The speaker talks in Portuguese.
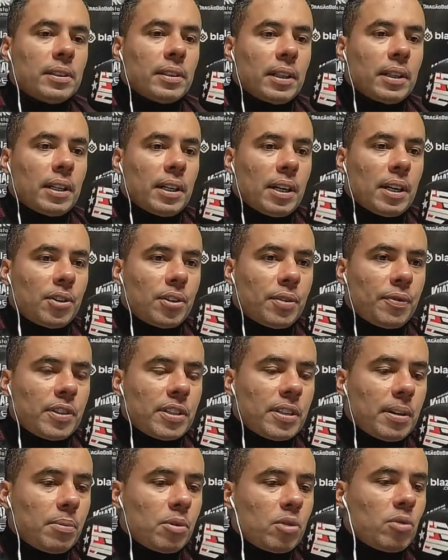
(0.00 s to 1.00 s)
É, acho que
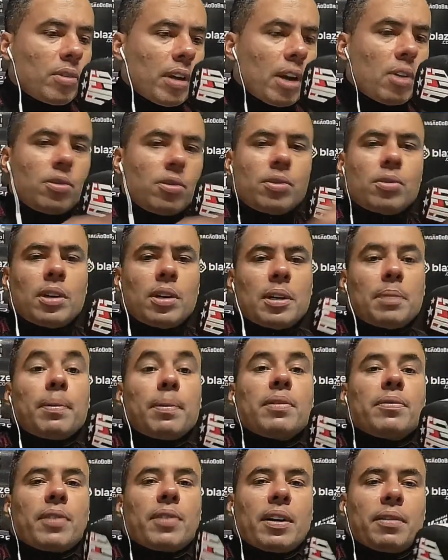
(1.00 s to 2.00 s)
fizemos o que é que eu aqui
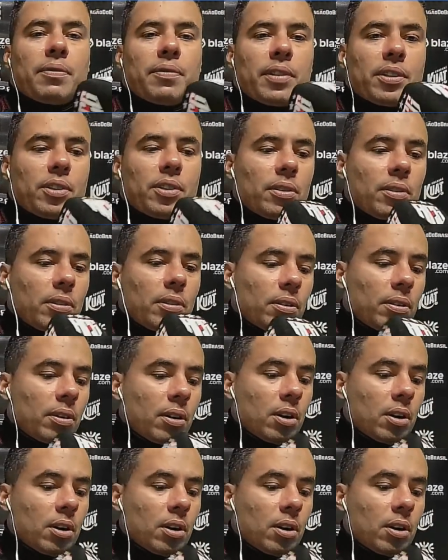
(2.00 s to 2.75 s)
para não ficar na frente. Né?